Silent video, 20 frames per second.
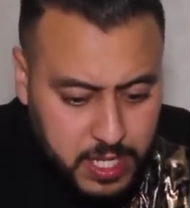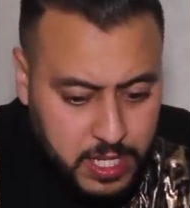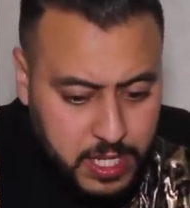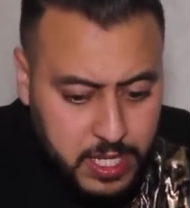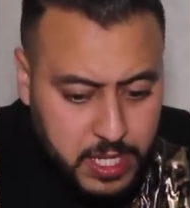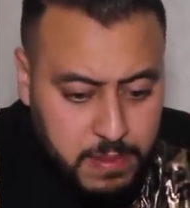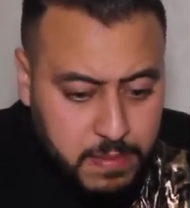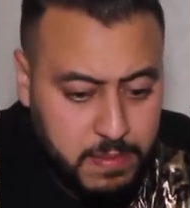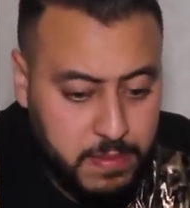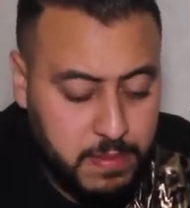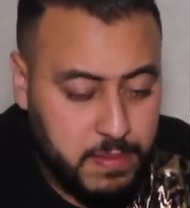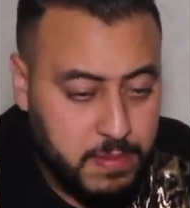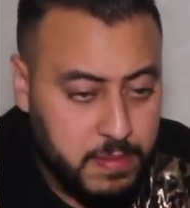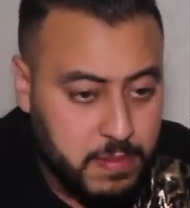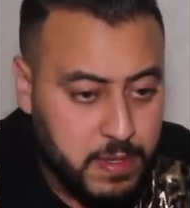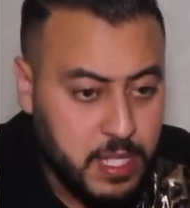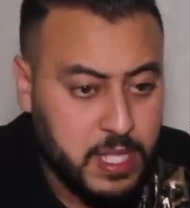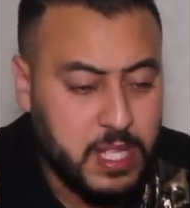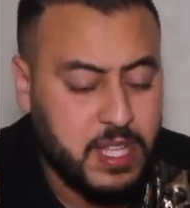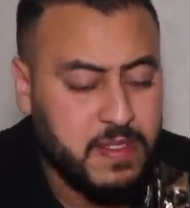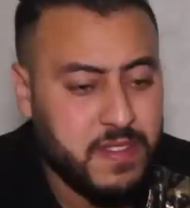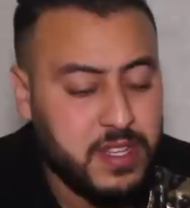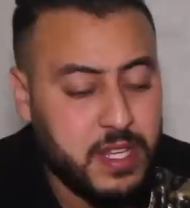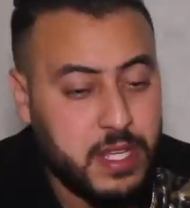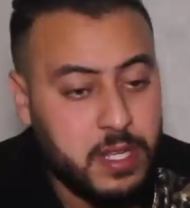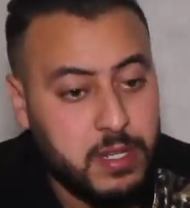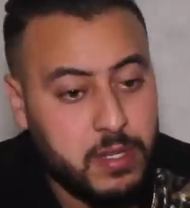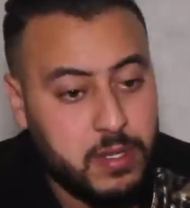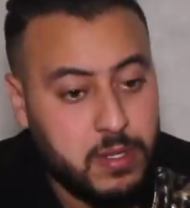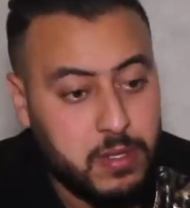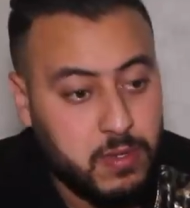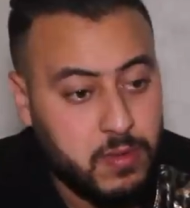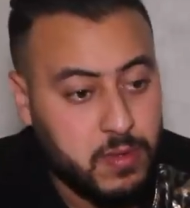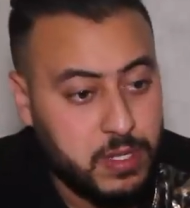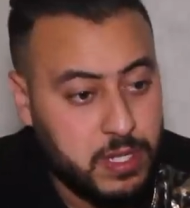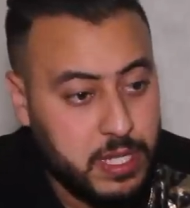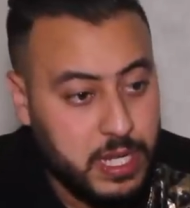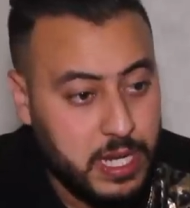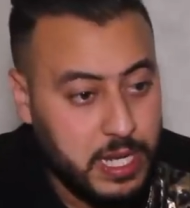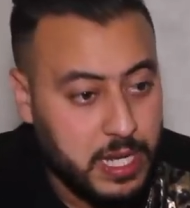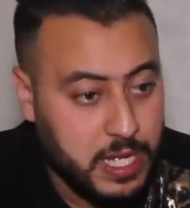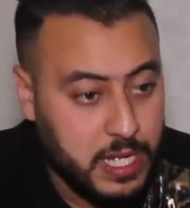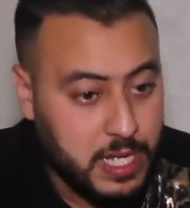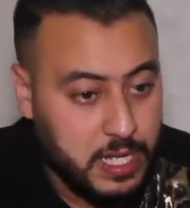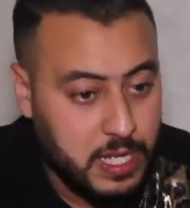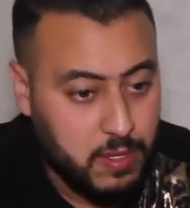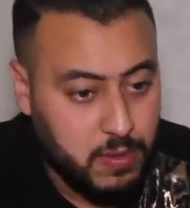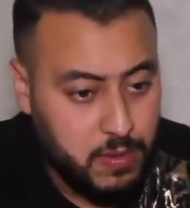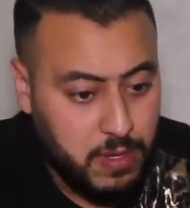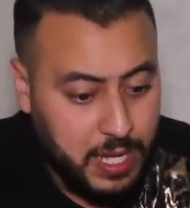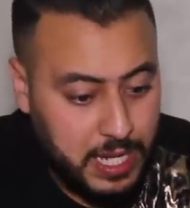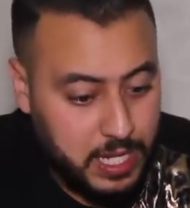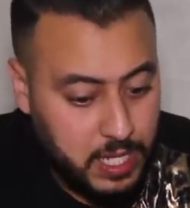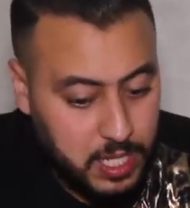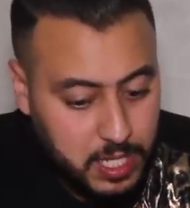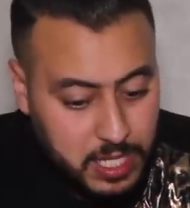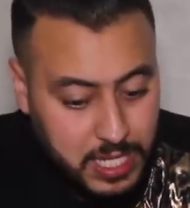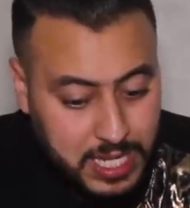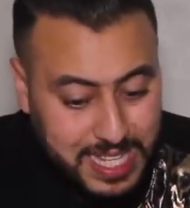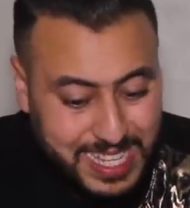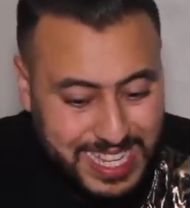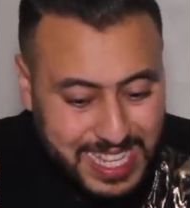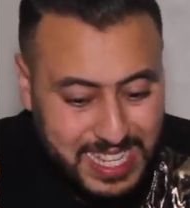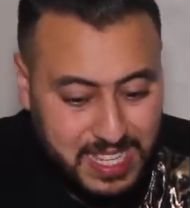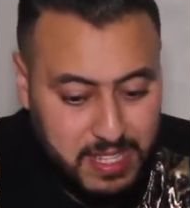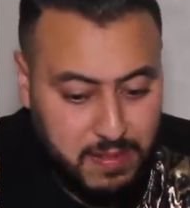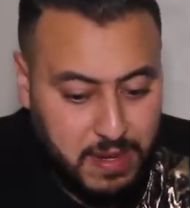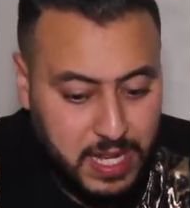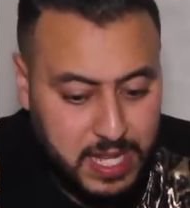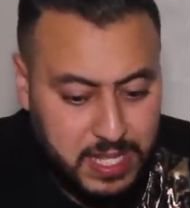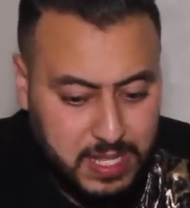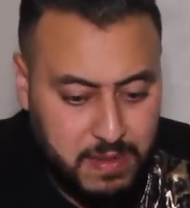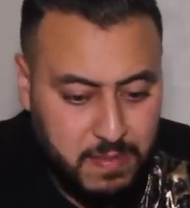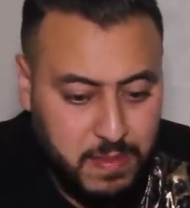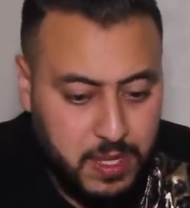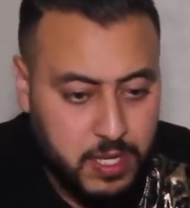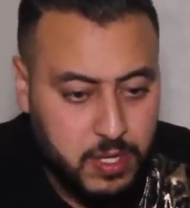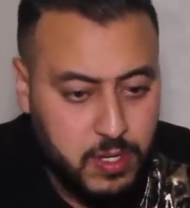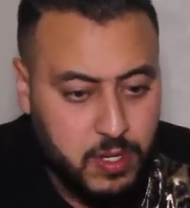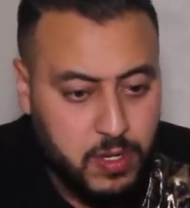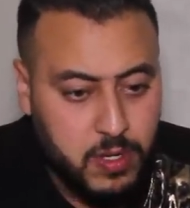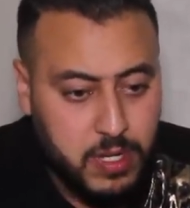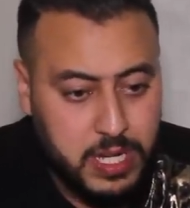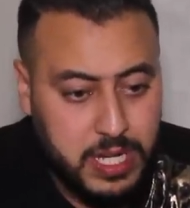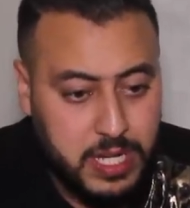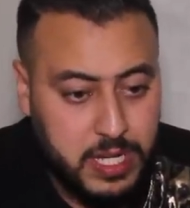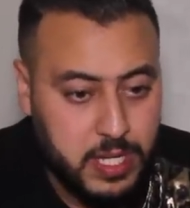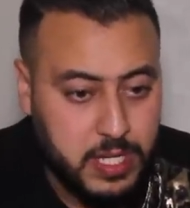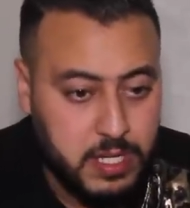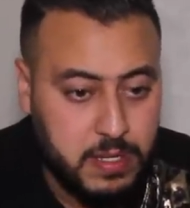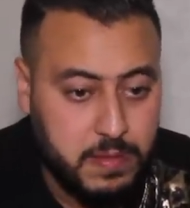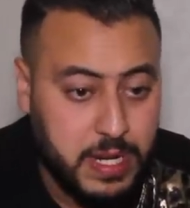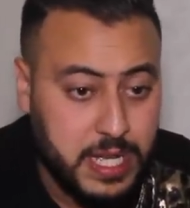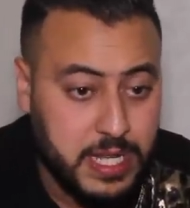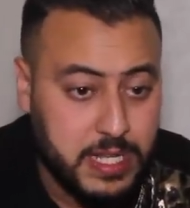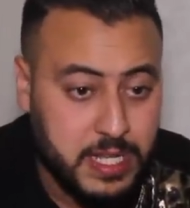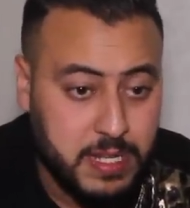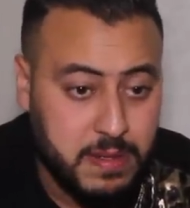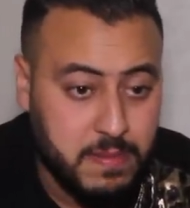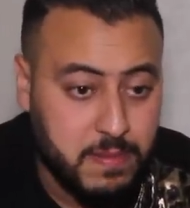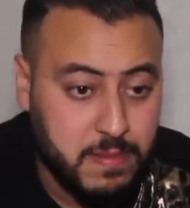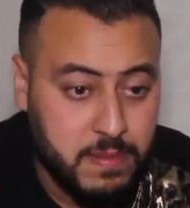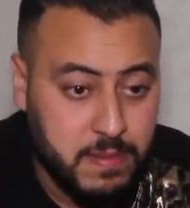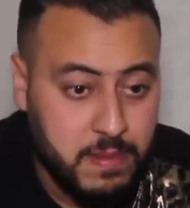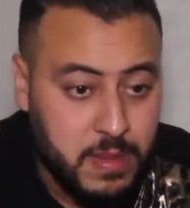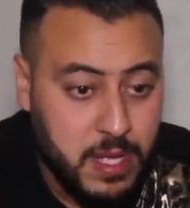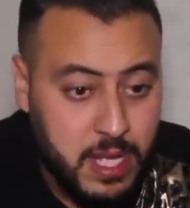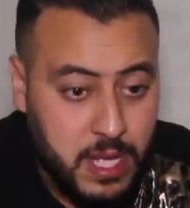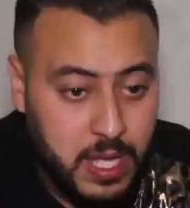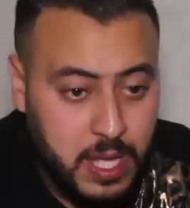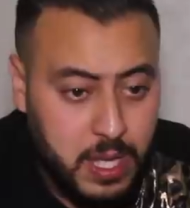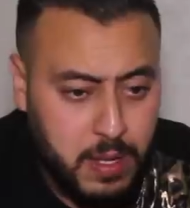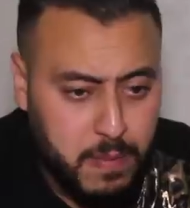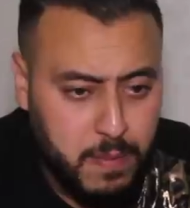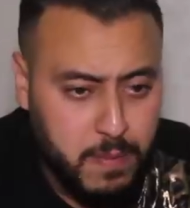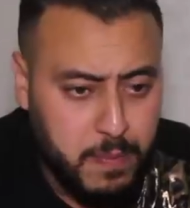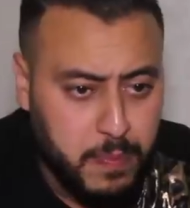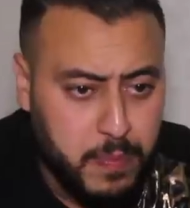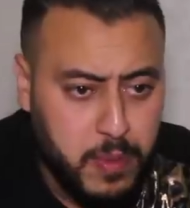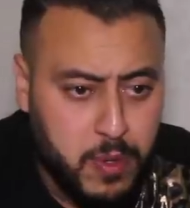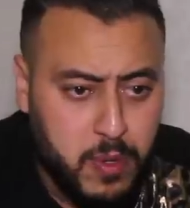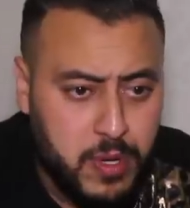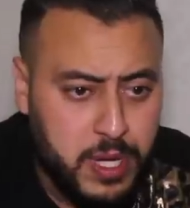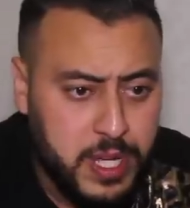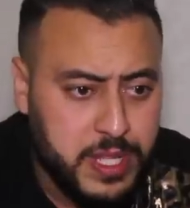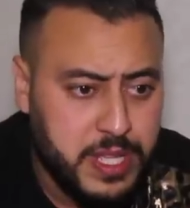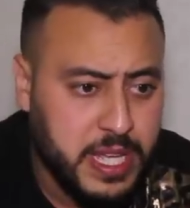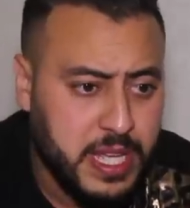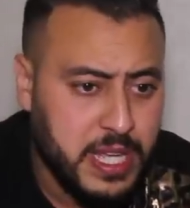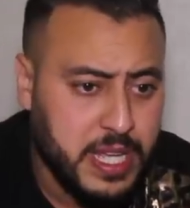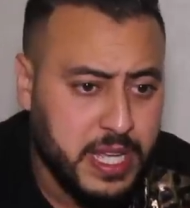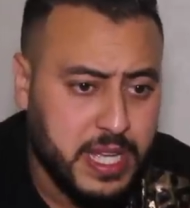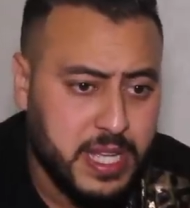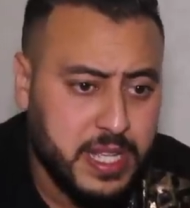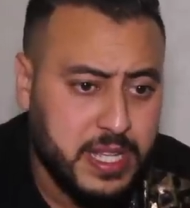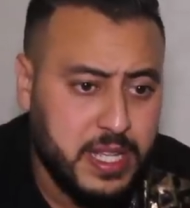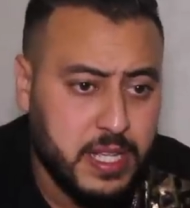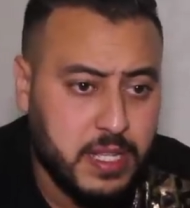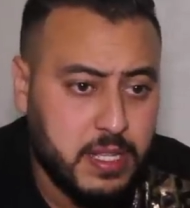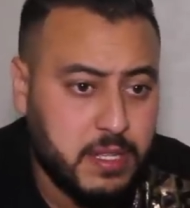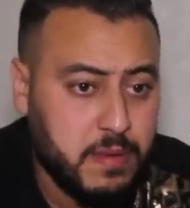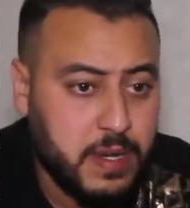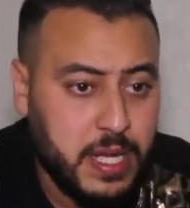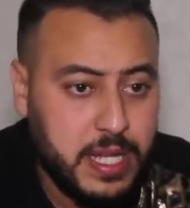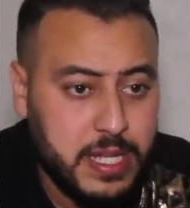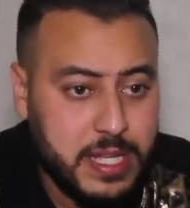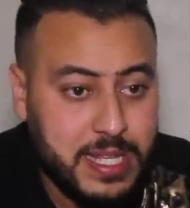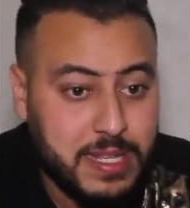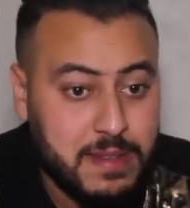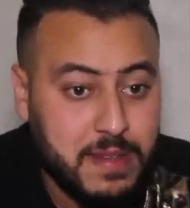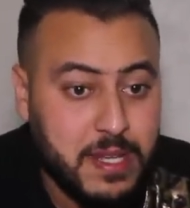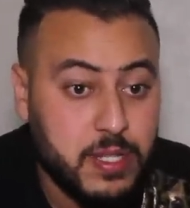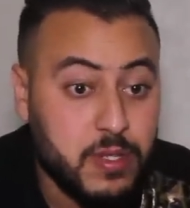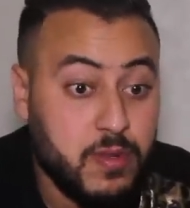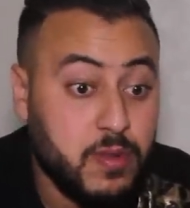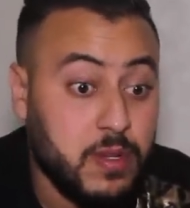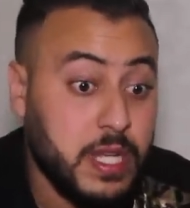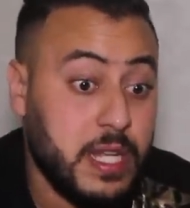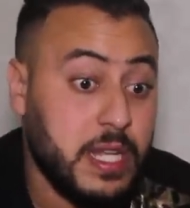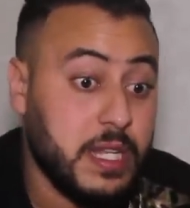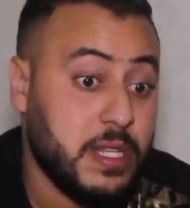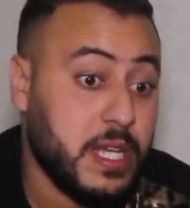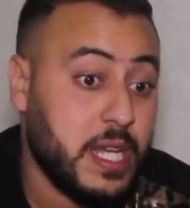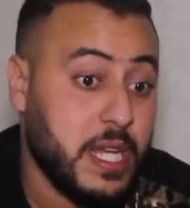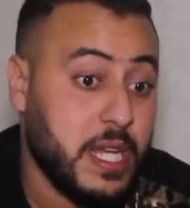اللي كيفاش غنوصل لك واحد كتحس براسك محقور كتحس براسك بوحدك كتحس براسك كتبقى تقول علاش